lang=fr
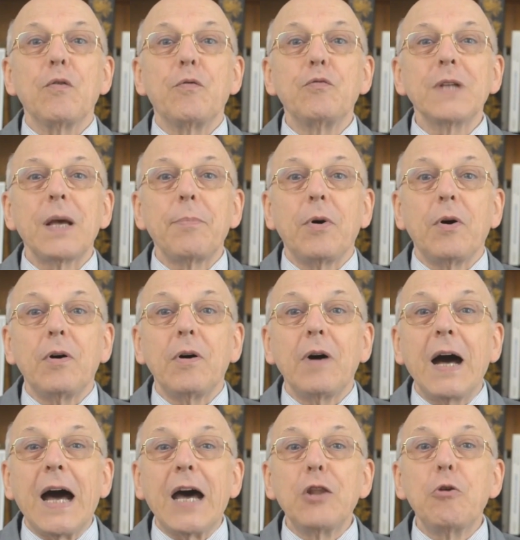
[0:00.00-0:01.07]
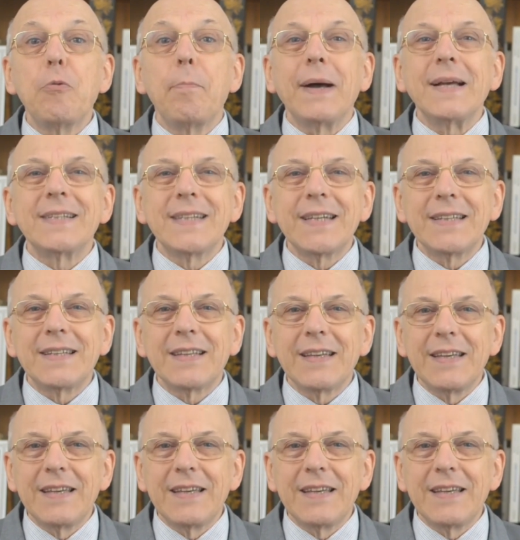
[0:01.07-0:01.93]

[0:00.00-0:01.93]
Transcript: vous apprend à ne pas être